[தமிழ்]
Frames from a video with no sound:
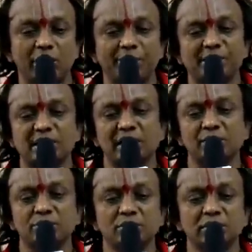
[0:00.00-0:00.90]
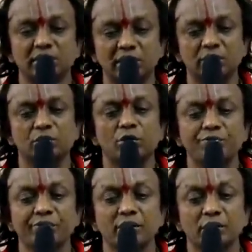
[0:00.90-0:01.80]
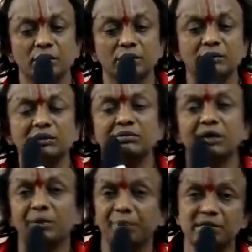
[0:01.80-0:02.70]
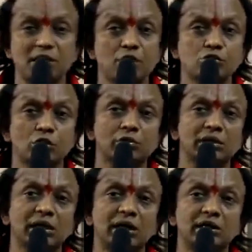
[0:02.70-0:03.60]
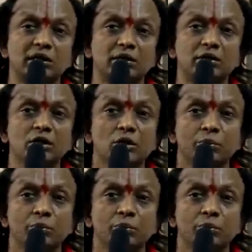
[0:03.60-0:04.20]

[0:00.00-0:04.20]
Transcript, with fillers: வரப்பிரசாதம் இது தருகிறோம் இது வந்து வரப்பிரசாதம் சொல்வதை காட்டிலும்